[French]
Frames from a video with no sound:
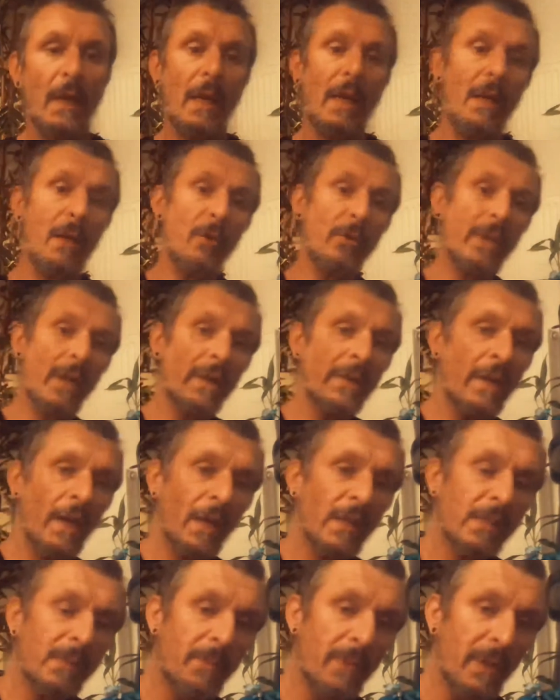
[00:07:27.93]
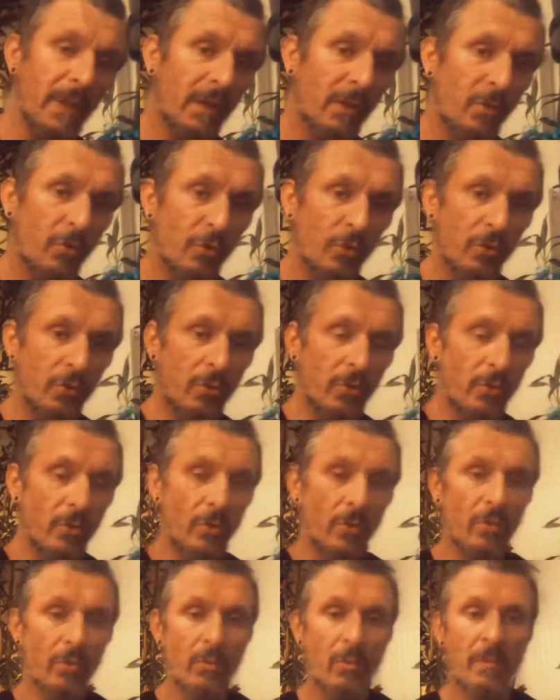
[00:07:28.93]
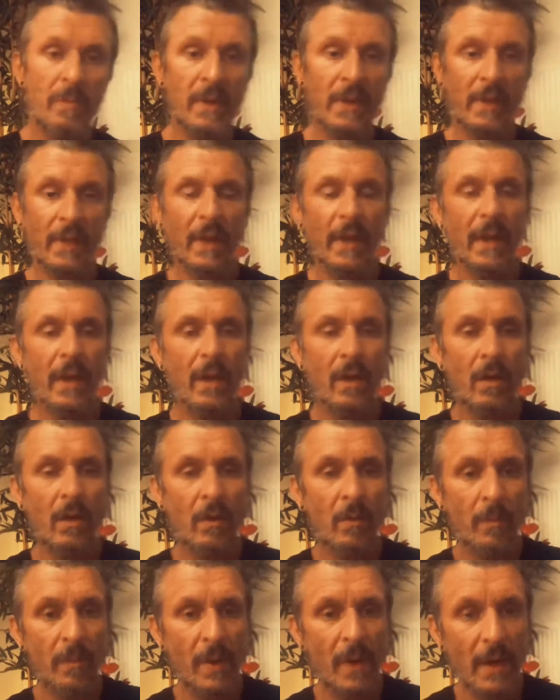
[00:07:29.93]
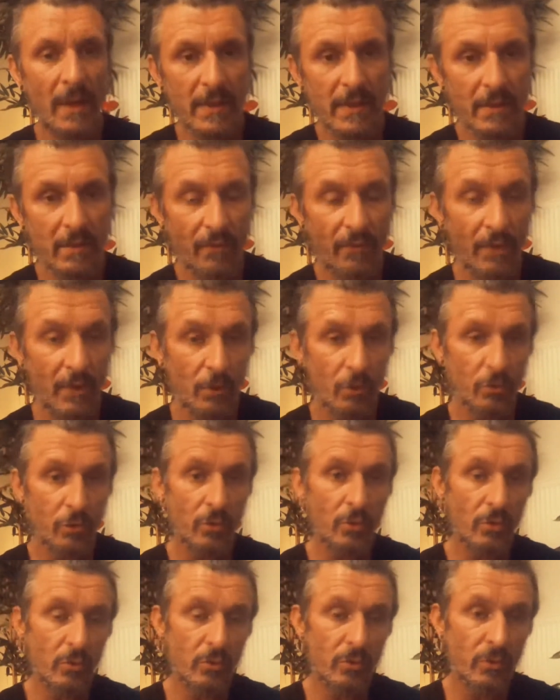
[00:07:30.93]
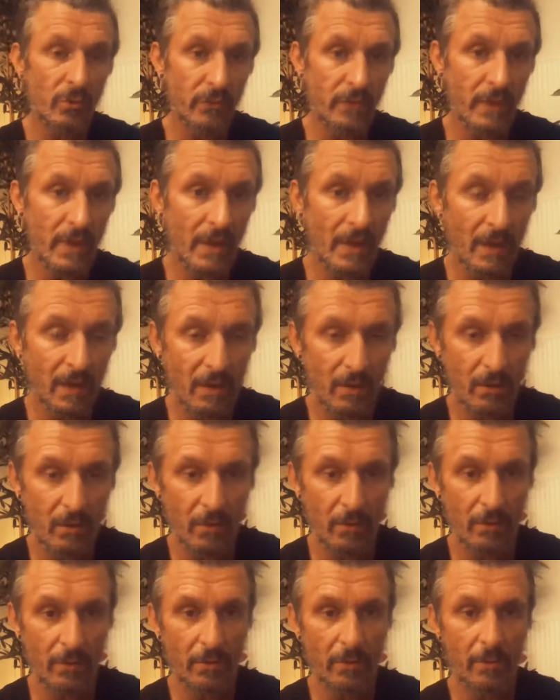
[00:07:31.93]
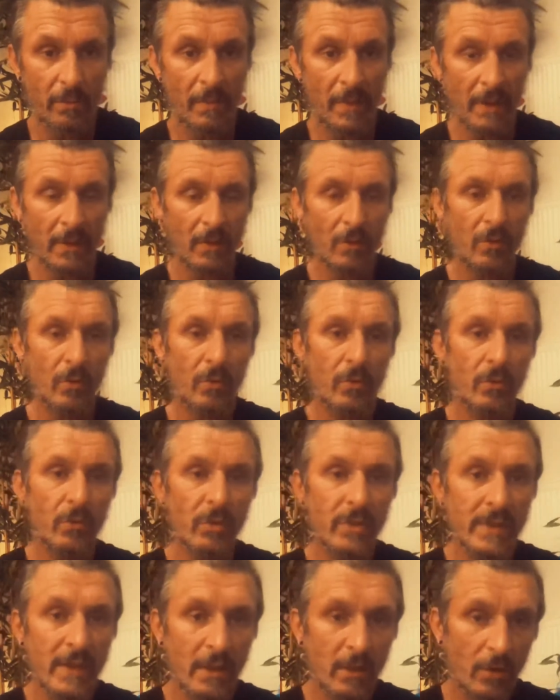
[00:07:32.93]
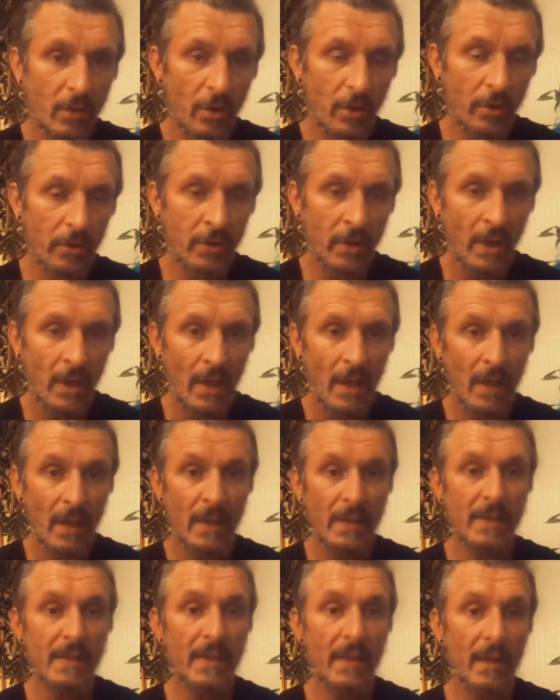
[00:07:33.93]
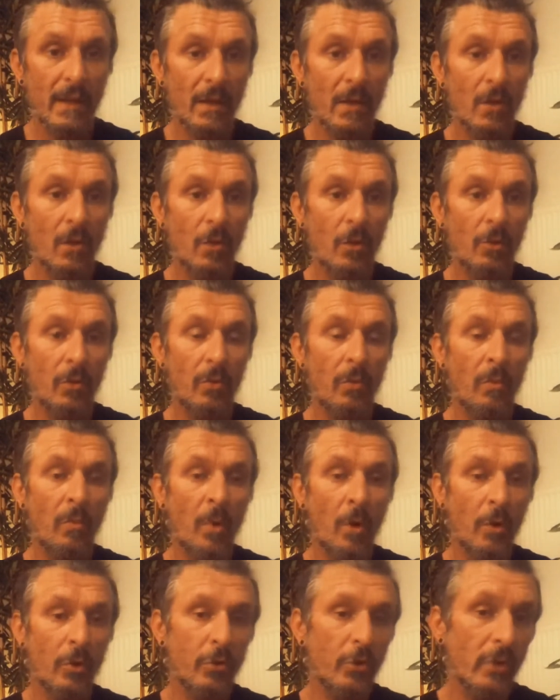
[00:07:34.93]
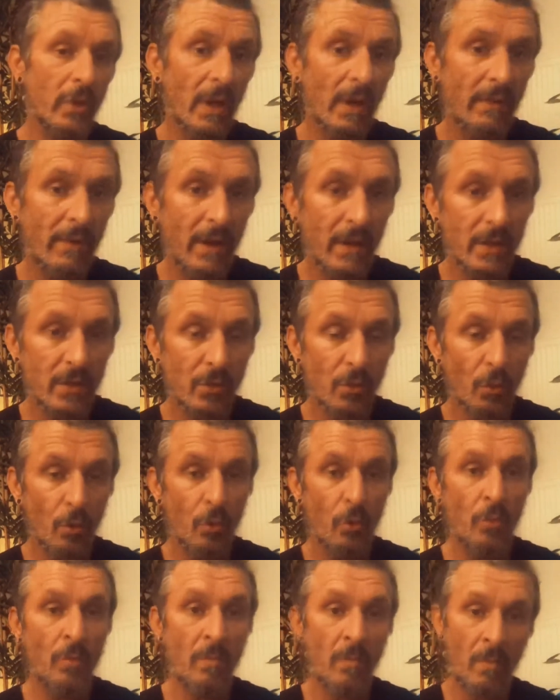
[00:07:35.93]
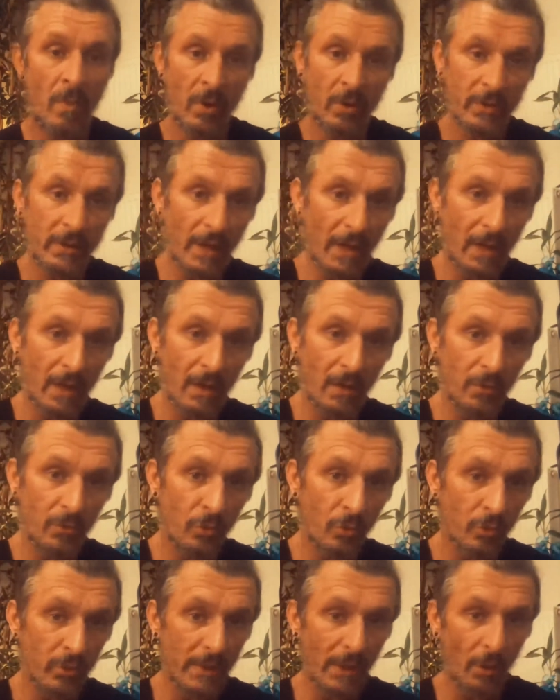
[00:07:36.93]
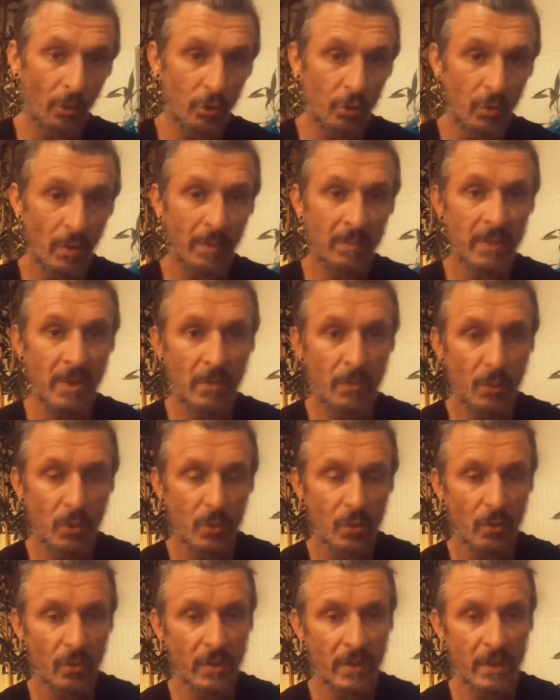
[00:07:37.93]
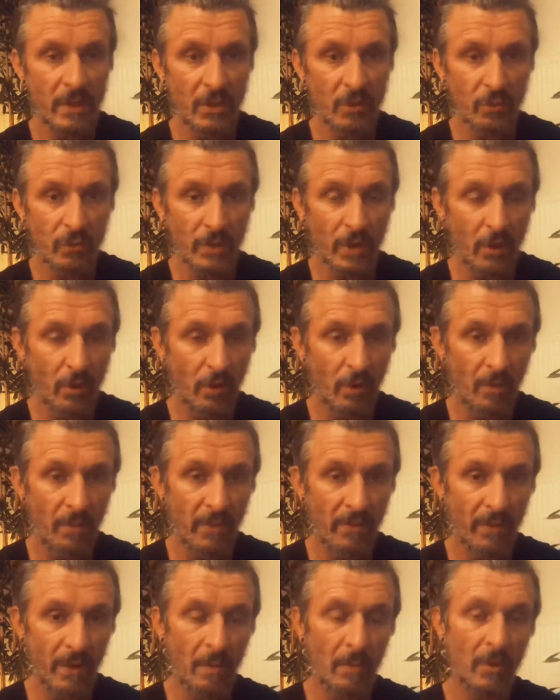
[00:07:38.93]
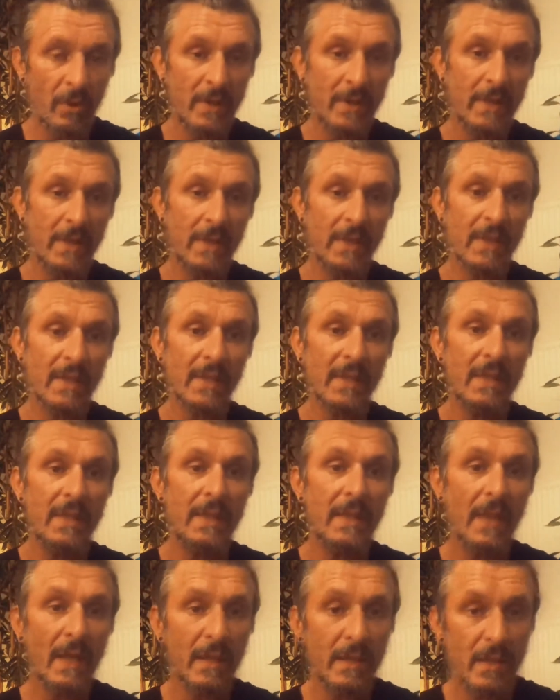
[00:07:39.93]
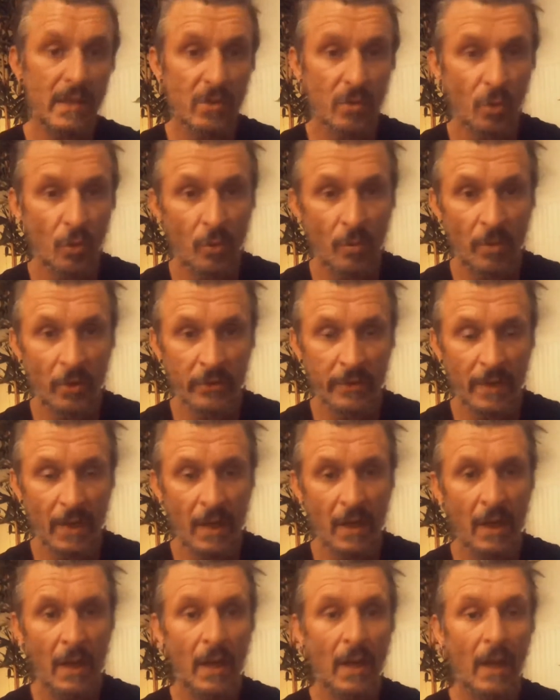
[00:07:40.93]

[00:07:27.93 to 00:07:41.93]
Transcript: Et le dernier aspect que je mettrai en place, enfin que je, viens euh, mettre dans cette colonne, c'est le manque de travail sur le mental. Donc ça rejoint un petit peu ce qu'on a dit tout à l'heure, mais vraiment les exercices axés sur le mental,